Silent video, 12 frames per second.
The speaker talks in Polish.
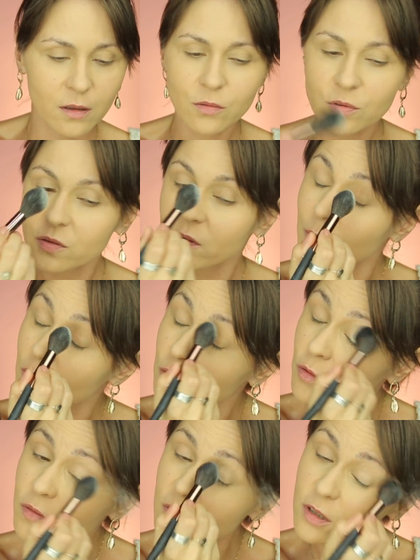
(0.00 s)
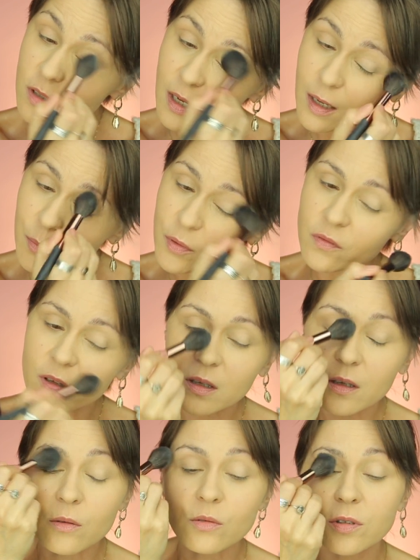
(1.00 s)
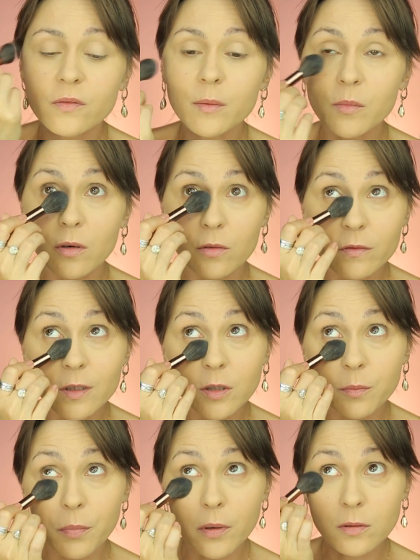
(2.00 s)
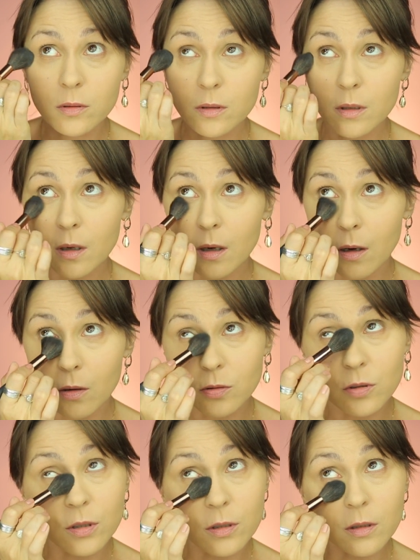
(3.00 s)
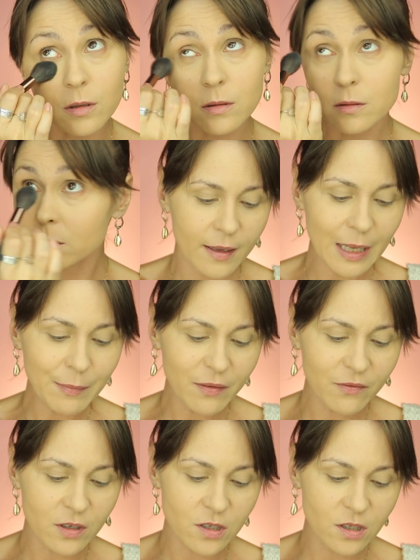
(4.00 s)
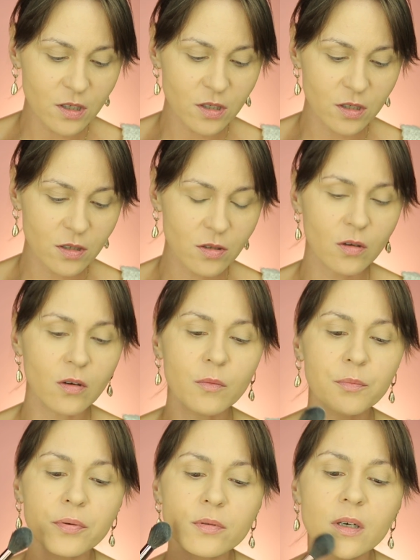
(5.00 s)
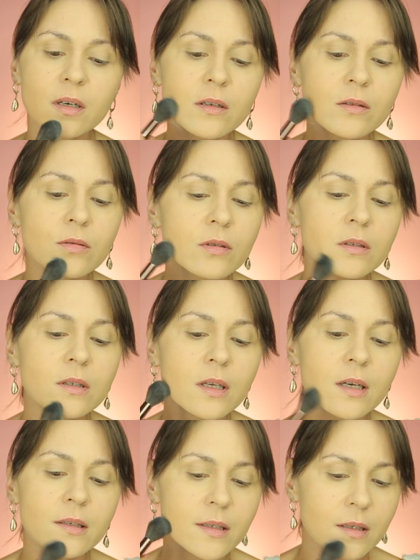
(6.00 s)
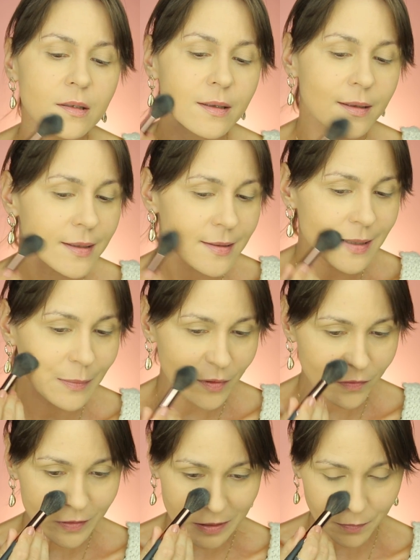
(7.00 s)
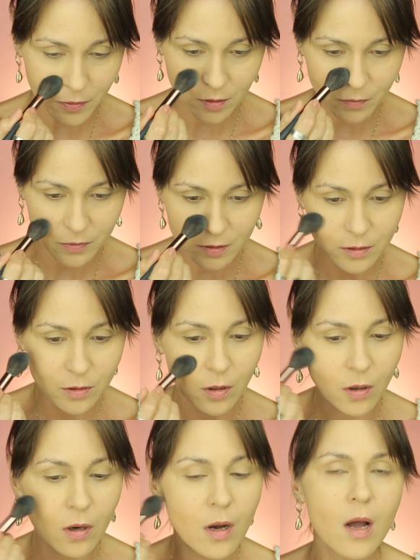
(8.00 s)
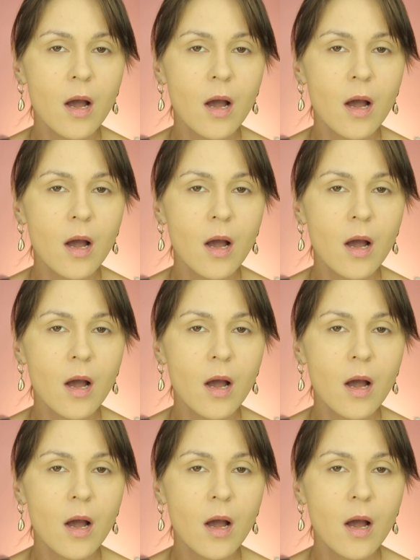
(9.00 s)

Używam go również na powieki, używam go również pod oczy. Ja mam wrażenie, że jest to puder, który jest niesamowicie podobny do